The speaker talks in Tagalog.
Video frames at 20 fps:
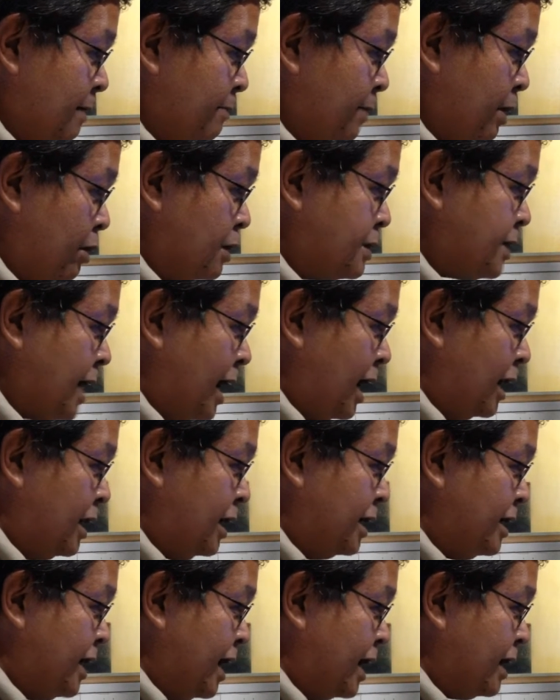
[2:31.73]
Because ang
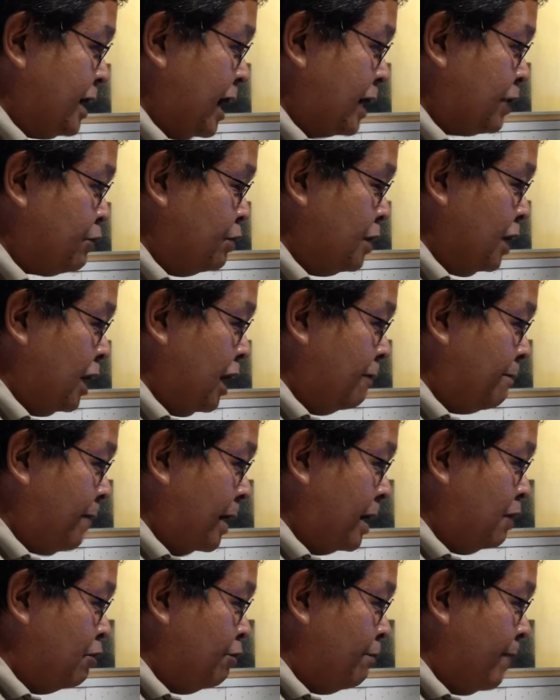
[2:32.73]
kalendar nato nga
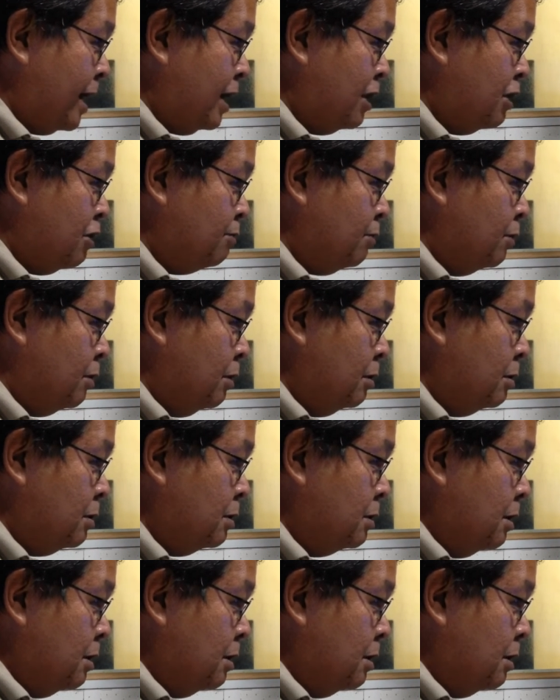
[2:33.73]
baylo-baylo mo.